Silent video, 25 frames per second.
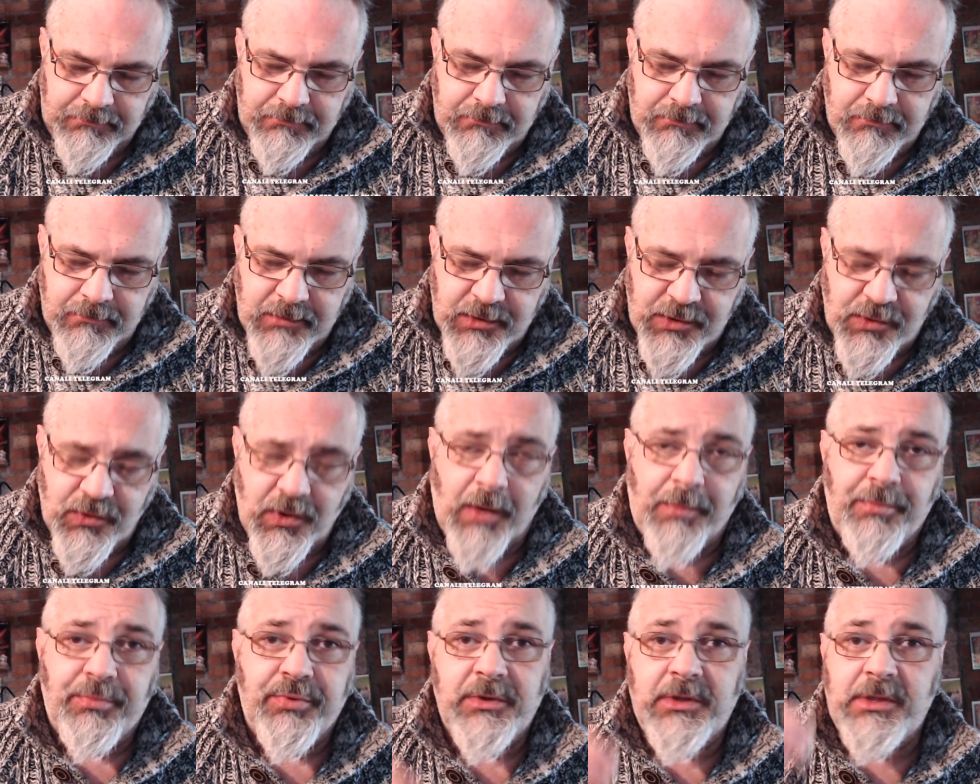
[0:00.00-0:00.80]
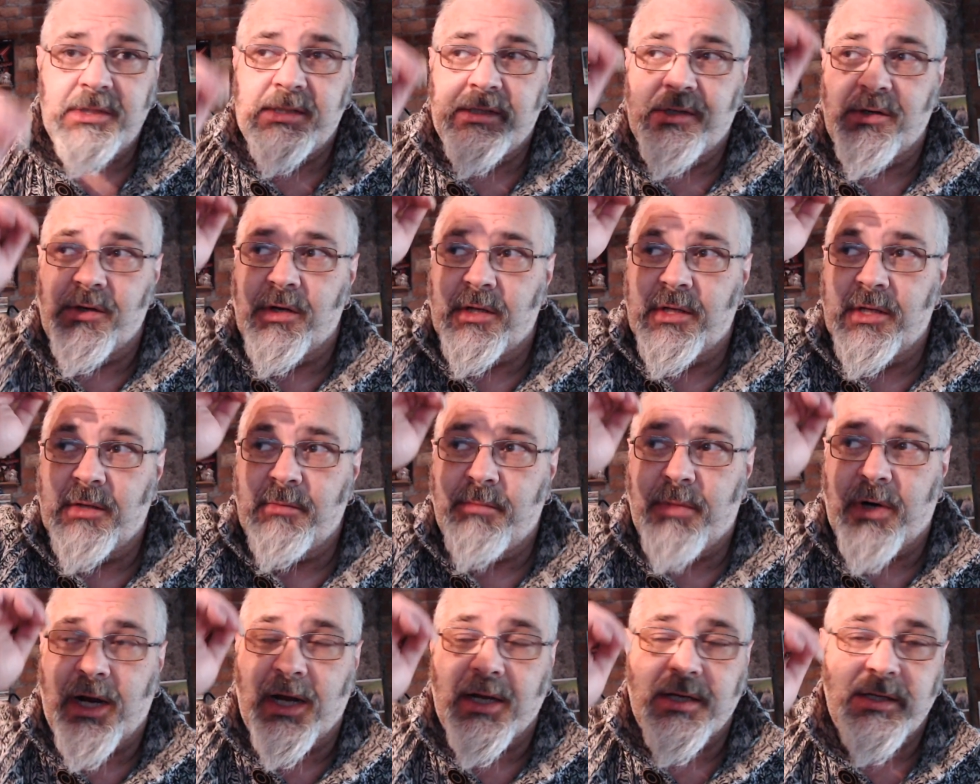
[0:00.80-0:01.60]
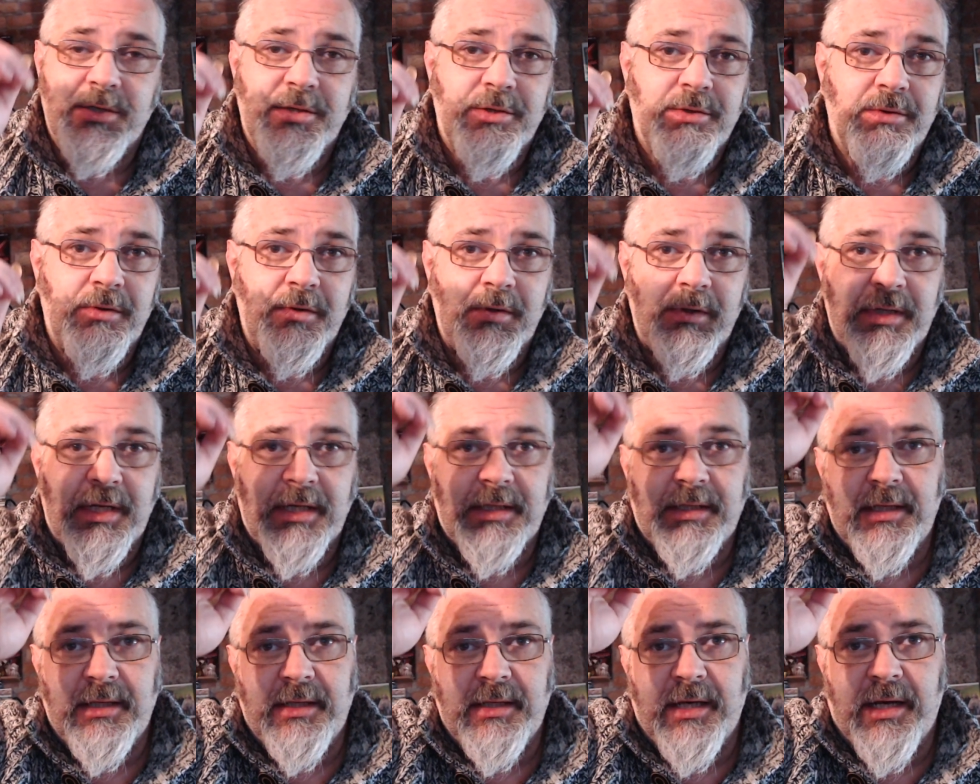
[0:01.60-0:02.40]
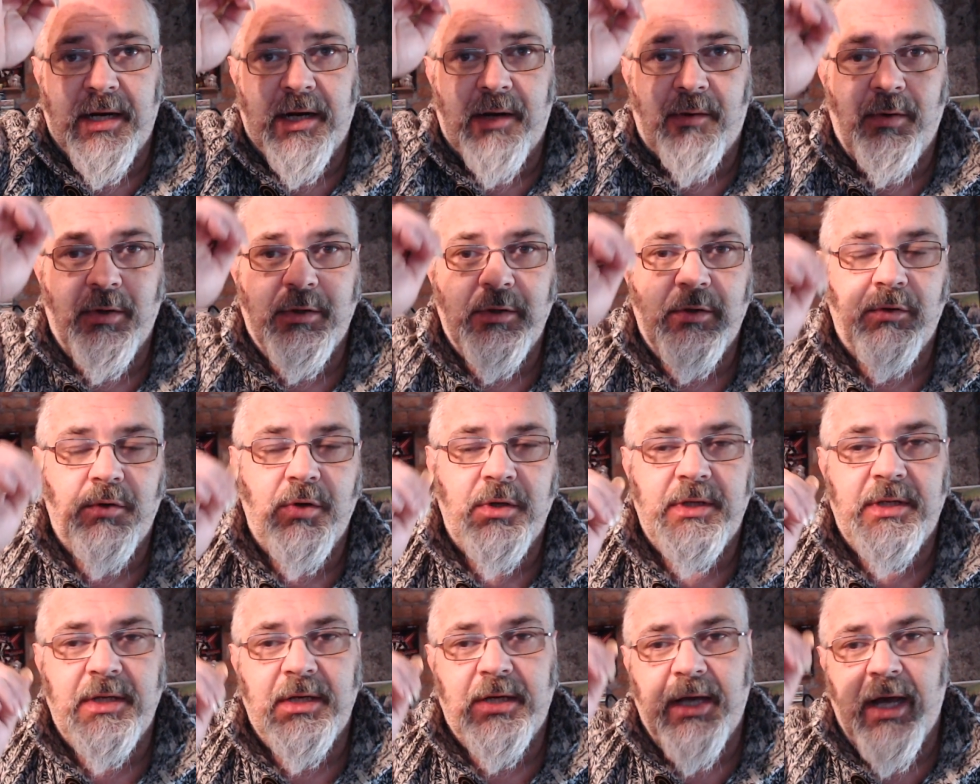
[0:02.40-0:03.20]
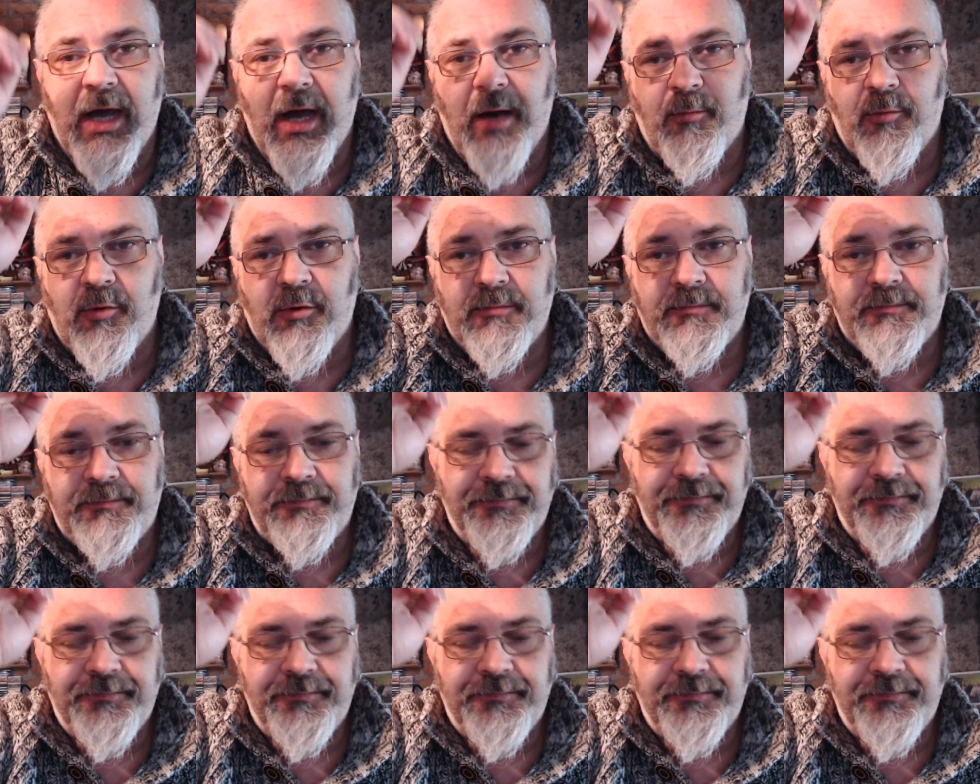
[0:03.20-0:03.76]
sulla posizione del braccio da tenere quando noi tiriamo.